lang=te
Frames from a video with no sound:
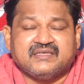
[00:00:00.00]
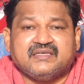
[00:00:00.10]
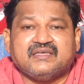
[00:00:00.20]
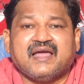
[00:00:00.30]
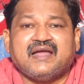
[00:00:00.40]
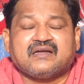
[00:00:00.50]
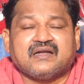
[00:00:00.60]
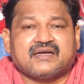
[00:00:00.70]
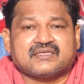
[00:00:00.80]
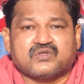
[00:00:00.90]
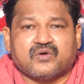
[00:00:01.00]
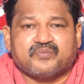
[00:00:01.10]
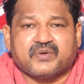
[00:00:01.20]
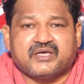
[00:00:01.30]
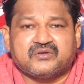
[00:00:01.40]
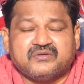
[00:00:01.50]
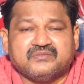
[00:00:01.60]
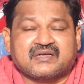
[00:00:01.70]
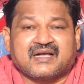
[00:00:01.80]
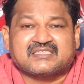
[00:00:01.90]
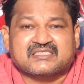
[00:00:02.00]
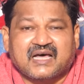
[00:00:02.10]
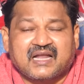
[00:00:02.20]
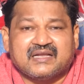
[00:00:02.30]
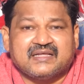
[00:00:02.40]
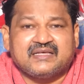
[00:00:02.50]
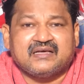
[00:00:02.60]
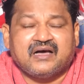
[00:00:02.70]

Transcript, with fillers: ఈ ఎయిట్ లెటర్స్లో పేరు కష్టాల్ని